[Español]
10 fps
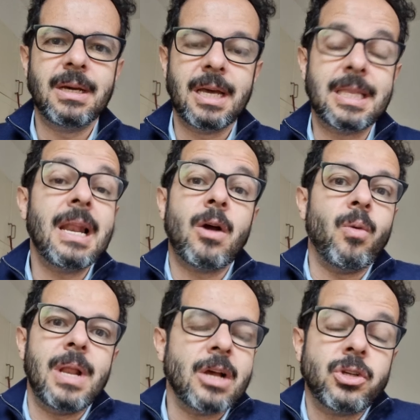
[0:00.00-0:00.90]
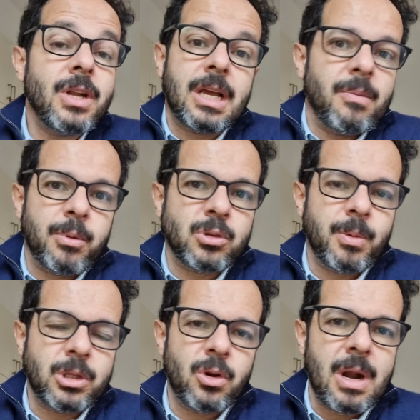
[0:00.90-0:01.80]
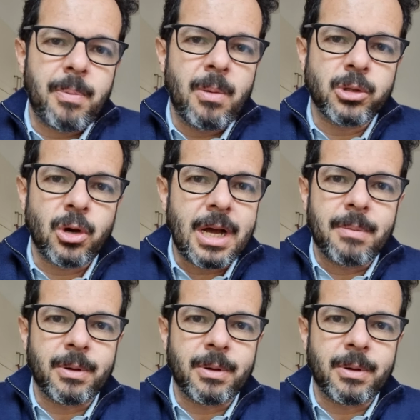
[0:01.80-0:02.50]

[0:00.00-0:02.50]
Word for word: Están las jubilaciones, que por supuesto no las podemos tocar,